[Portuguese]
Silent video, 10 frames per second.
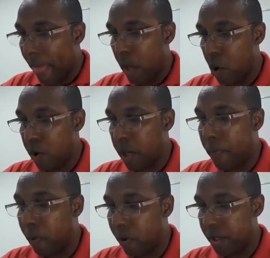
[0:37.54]
Yom
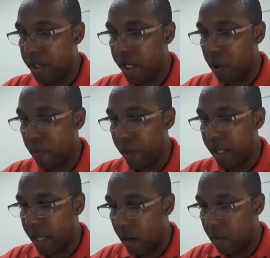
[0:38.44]
Kippur, Dia do
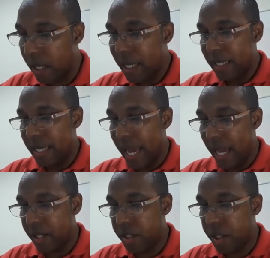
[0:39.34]
Perdão,
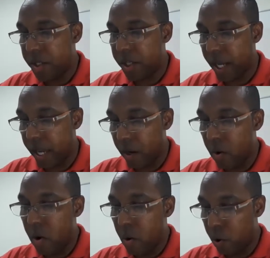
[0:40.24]
10 de
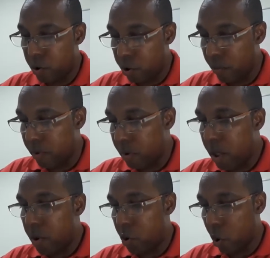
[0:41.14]
Tisrei, outubro.
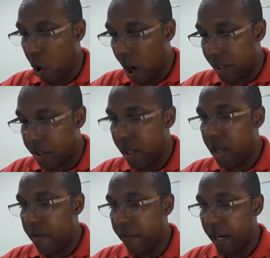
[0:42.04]
Sukkot,
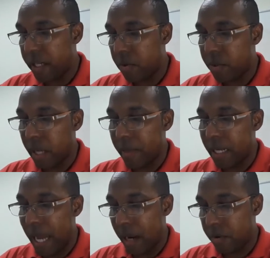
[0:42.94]
Festa dos
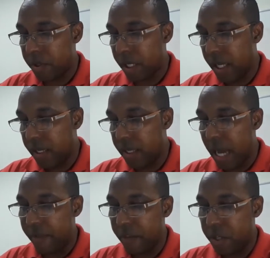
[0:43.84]
Tabernáculos, 15
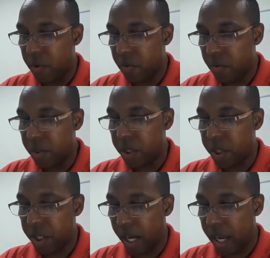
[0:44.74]
a 21 de
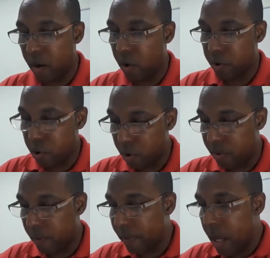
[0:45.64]
Tisrei,
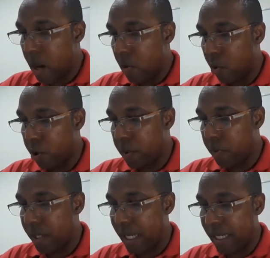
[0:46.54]
outubro. O
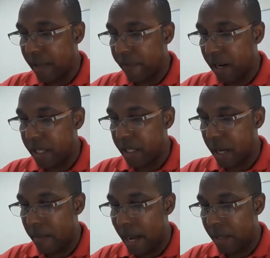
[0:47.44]
último dia dessa festa é
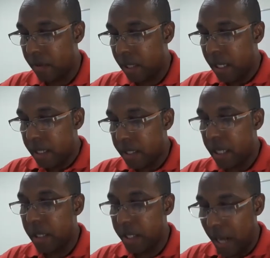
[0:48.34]
chamado
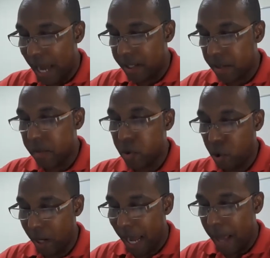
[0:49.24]
Sinjat,
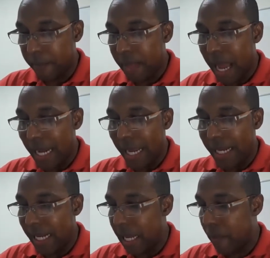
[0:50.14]
Torá,
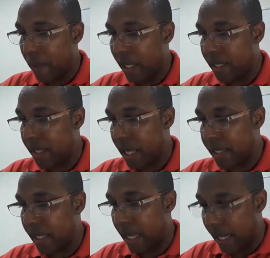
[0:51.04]
alegria pela
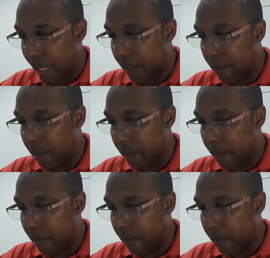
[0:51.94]
existência da lei.